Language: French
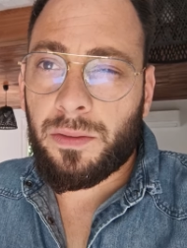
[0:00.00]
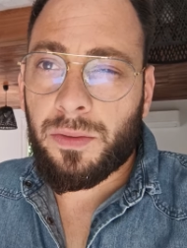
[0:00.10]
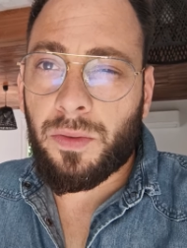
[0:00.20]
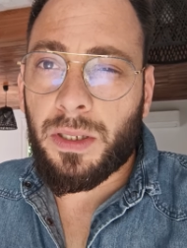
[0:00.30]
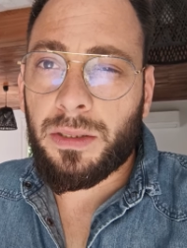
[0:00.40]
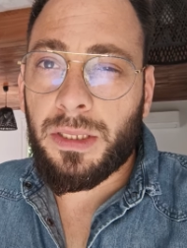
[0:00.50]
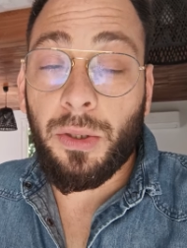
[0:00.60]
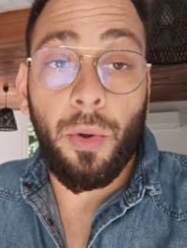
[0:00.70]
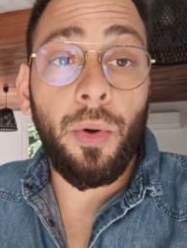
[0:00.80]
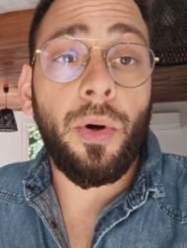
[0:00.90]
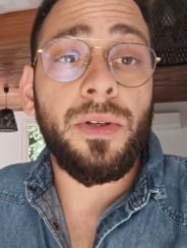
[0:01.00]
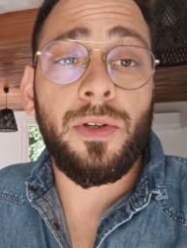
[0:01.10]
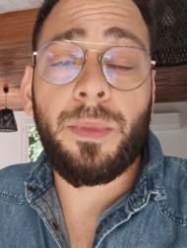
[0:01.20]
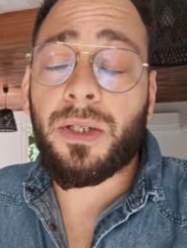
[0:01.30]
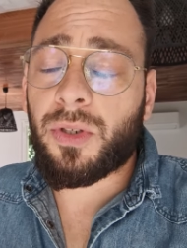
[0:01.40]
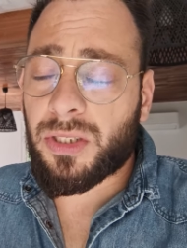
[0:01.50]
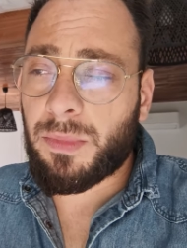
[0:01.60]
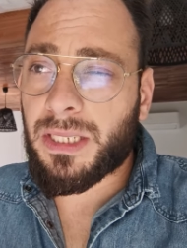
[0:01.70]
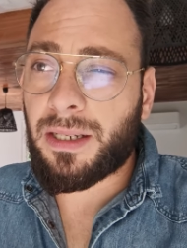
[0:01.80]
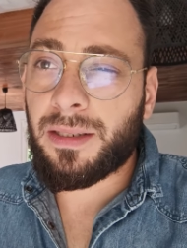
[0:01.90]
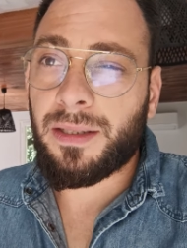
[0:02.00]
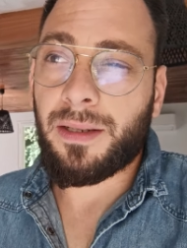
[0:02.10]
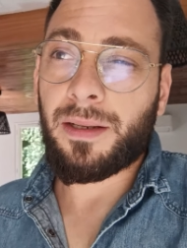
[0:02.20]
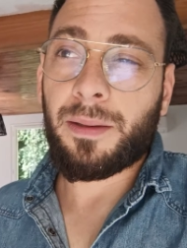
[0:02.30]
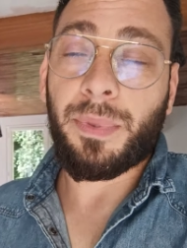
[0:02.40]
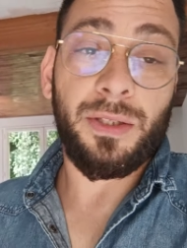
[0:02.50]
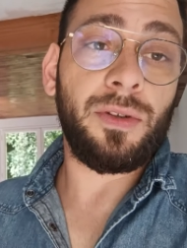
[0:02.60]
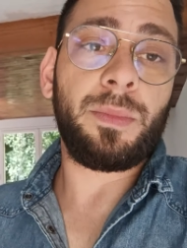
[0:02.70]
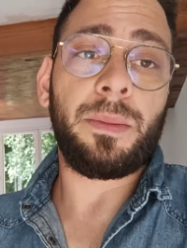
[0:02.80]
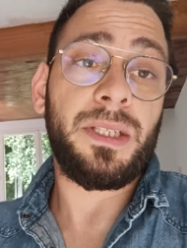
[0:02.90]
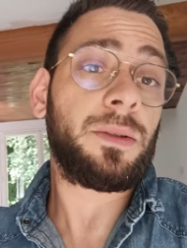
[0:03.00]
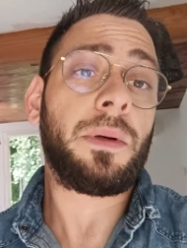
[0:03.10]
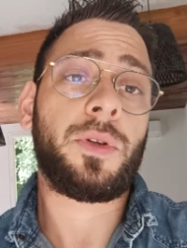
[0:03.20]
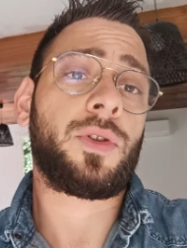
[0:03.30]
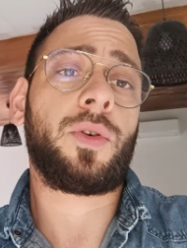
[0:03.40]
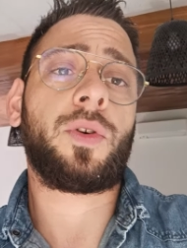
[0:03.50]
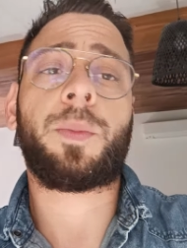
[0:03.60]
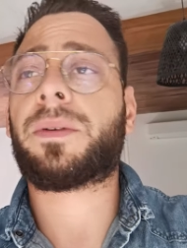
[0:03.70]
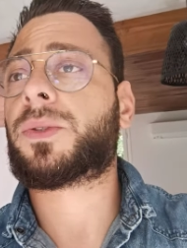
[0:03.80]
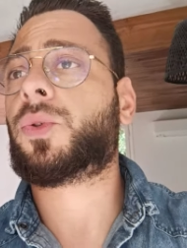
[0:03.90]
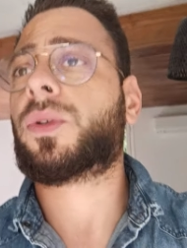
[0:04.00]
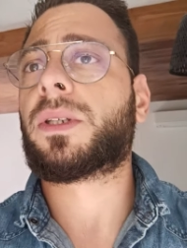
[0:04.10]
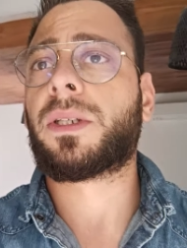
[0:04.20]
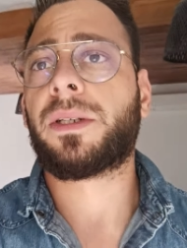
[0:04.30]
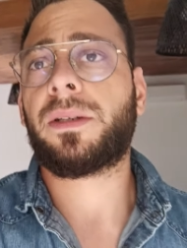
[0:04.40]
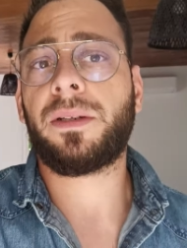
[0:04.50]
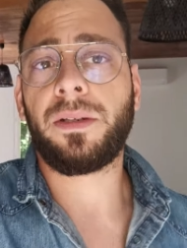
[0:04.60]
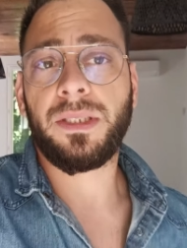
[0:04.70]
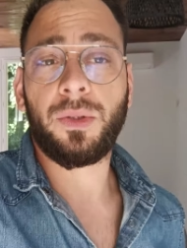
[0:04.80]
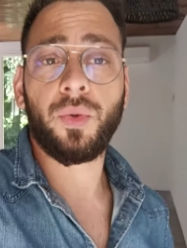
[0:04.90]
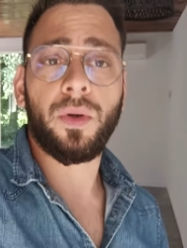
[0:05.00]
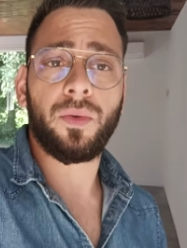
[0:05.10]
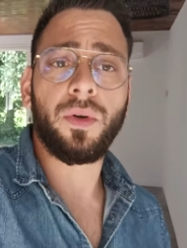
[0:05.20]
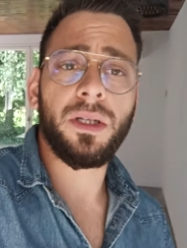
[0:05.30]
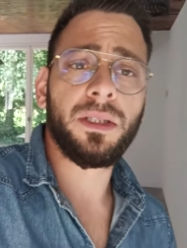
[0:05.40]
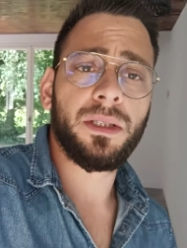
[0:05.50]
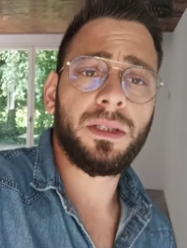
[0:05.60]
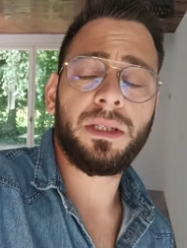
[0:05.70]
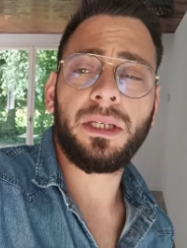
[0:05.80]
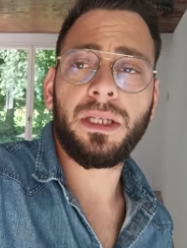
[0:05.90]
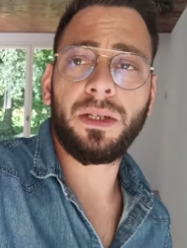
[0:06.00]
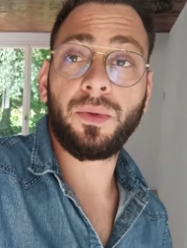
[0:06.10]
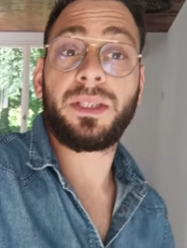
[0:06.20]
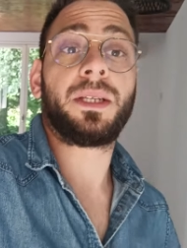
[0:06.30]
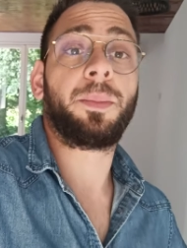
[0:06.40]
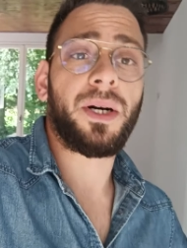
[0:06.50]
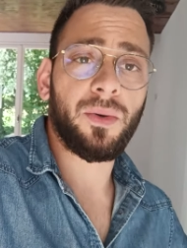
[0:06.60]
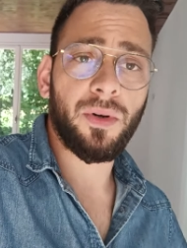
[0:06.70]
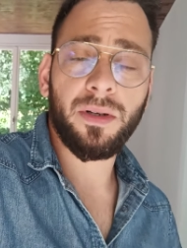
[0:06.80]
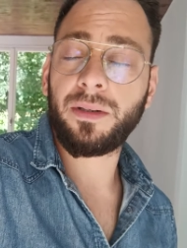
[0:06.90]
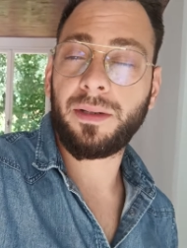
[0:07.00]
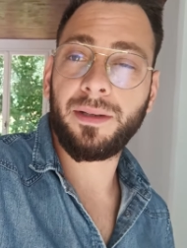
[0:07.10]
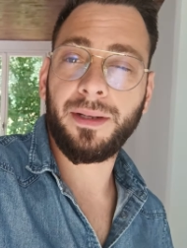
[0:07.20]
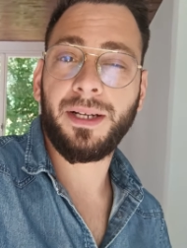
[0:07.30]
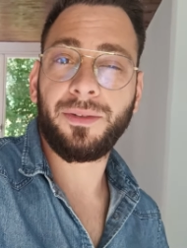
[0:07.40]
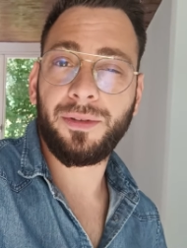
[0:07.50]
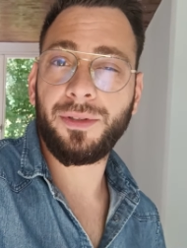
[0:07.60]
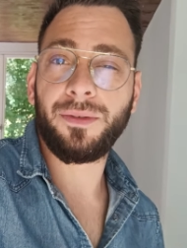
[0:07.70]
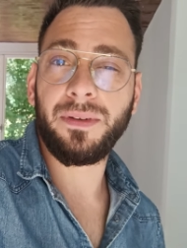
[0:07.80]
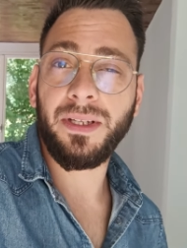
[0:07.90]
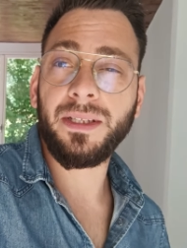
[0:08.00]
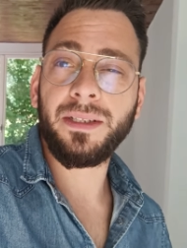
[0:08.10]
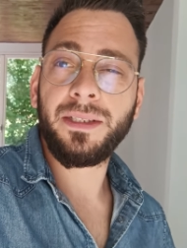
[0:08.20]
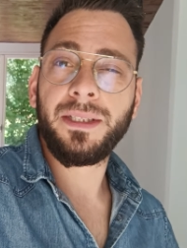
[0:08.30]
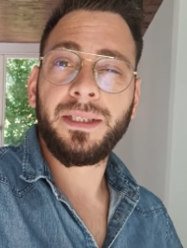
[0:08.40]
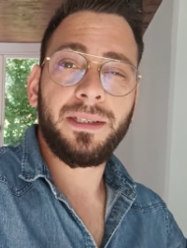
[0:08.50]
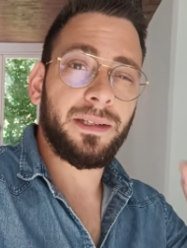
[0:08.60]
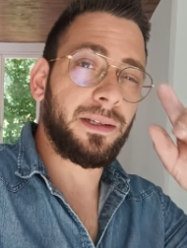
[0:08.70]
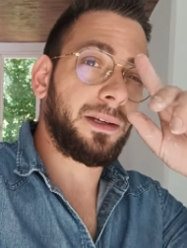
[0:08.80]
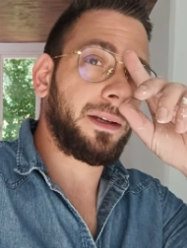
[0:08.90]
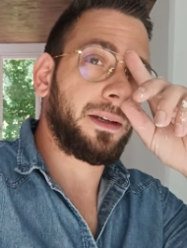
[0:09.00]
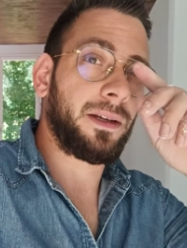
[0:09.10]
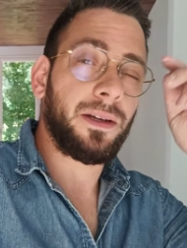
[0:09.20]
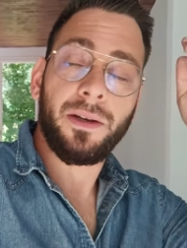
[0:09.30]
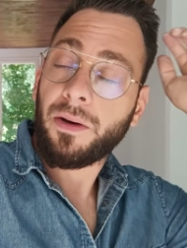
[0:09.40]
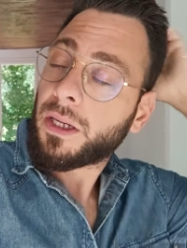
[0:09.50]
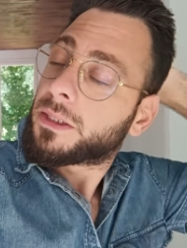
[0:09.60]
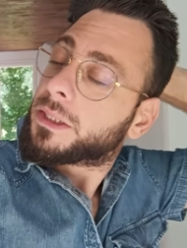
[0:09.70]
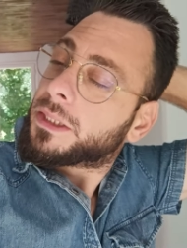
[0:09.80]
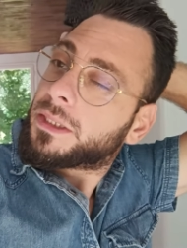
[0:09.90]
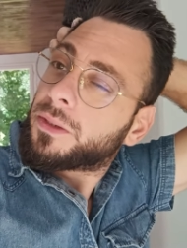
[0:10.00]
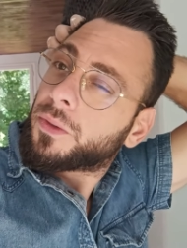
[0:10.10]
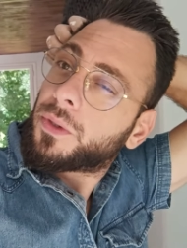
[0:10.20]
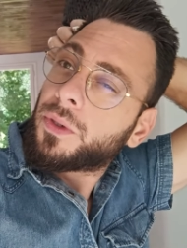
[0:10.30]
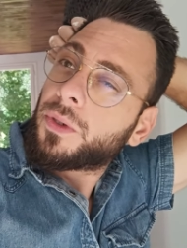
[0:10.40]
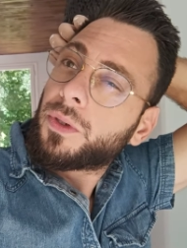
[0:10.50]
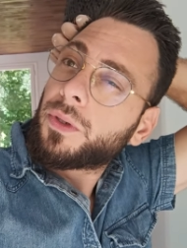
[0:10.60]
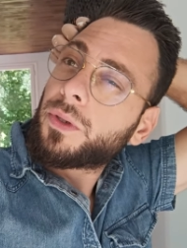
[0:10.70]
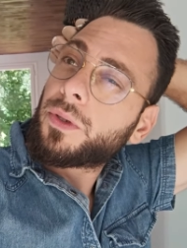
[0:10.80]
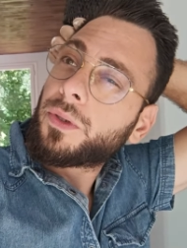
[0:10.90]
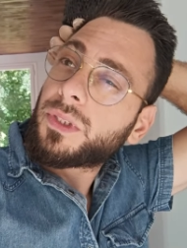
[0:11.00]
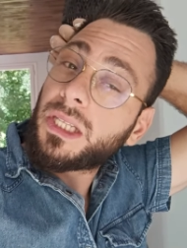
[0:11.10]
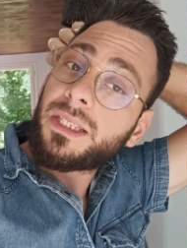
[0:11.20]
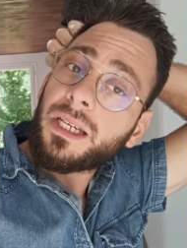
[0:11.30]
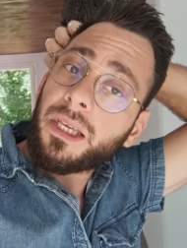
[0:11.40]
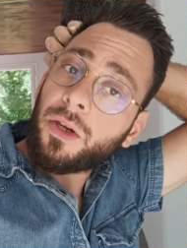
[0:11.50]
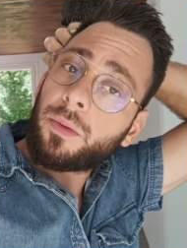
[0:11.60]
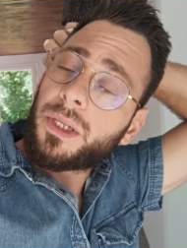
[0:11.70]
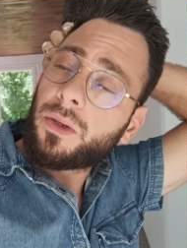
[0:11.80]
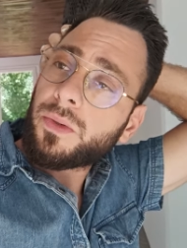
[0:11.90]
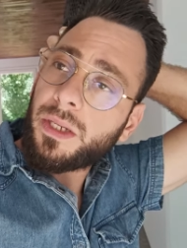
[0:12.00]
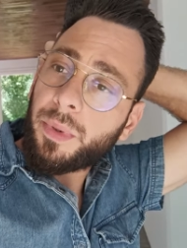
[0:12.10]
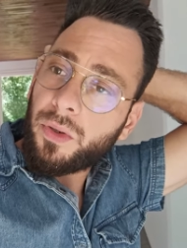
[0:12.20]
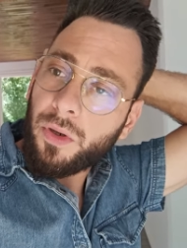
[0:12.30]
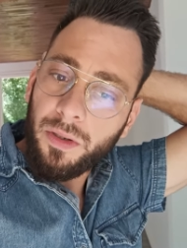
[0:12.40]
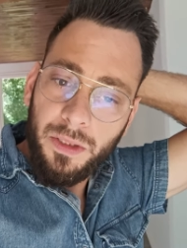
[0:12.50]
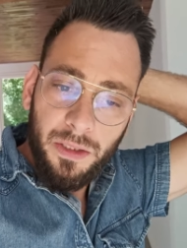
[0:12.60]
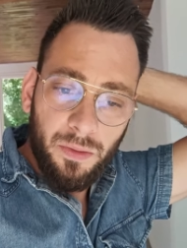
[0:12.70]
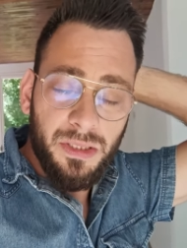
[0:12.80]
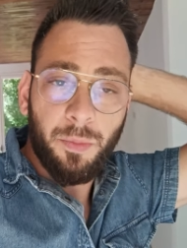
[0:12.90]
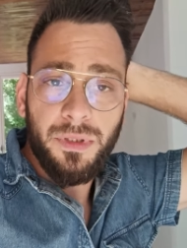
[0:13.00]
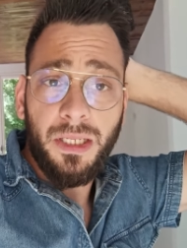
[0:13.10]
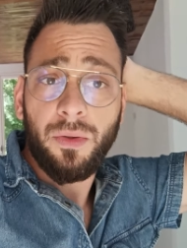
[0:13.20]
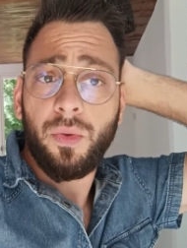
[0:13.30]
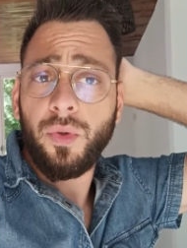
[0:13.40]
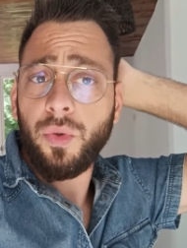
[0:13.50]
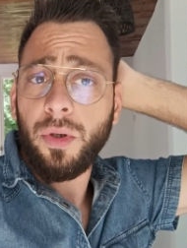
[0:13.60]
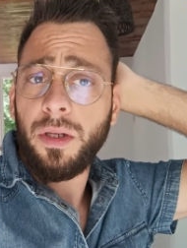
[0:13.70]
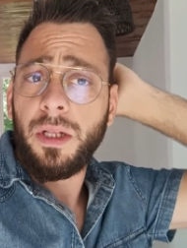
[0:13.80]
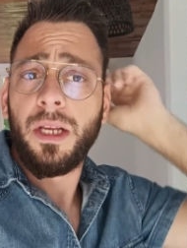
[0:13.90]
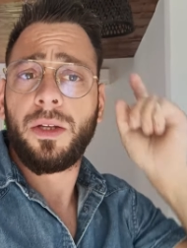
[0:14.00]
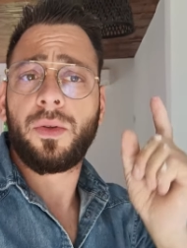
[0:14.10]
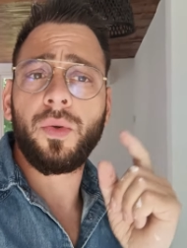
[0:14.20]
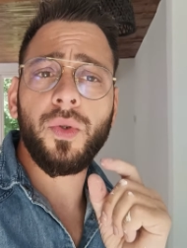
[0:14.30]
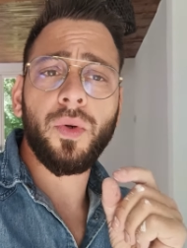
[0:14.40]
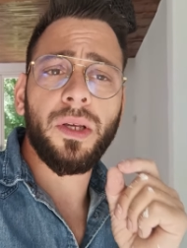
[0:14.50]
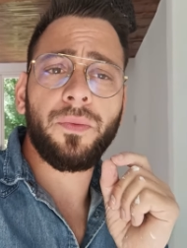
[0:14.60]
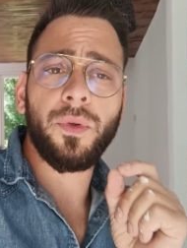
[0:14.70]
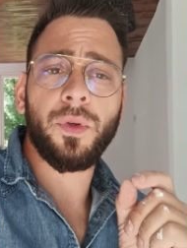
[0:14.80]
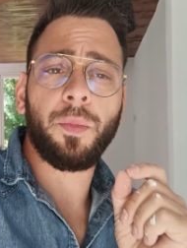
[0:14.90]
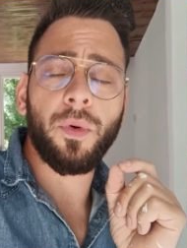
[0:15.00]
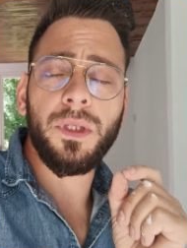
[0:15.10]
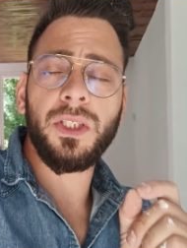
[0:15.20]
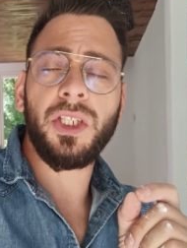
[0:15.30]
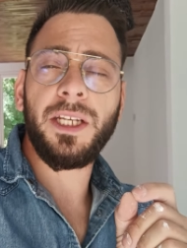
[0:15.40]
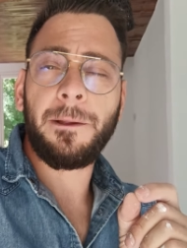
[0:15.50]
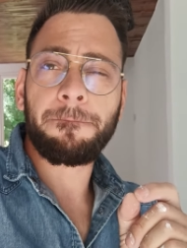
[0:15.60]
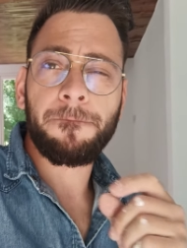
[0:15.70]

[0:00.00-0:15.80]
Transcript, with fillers: Tu vois, et heureusement que j'ai mis ça parce que ben, mes immeubles se sont encore pas vendus. Euh, c'est toujours en course et on ne sait pas encore euh, quand je vais vendre. Euh, Donc j'ai des acquéreurs, non, on ne sait pas encore. Donc c'est pour ça toujours, toujours il faut se protéger.